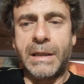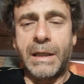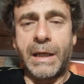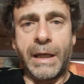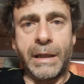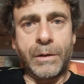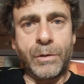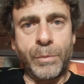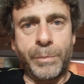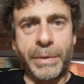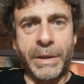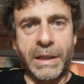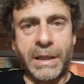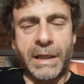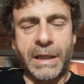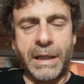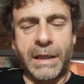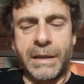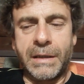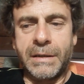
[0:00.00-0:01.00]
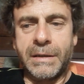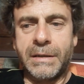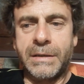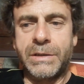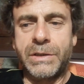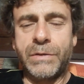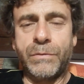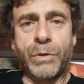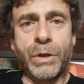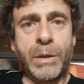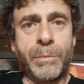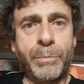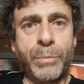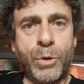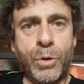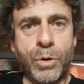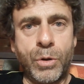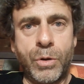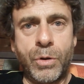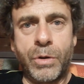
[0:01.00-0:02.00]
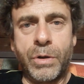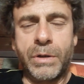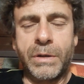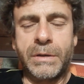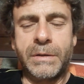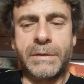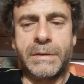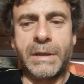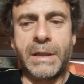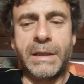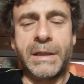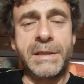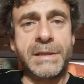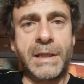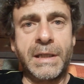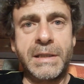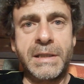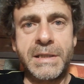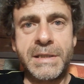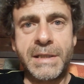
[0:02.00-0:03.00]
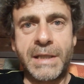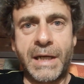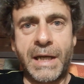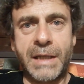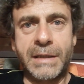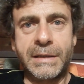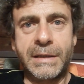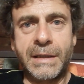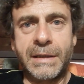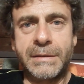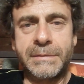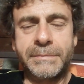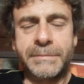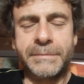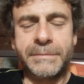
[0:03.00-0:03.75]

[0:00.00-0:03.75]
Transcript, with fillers: Ecco perché ci vuole poco ad essere distratta.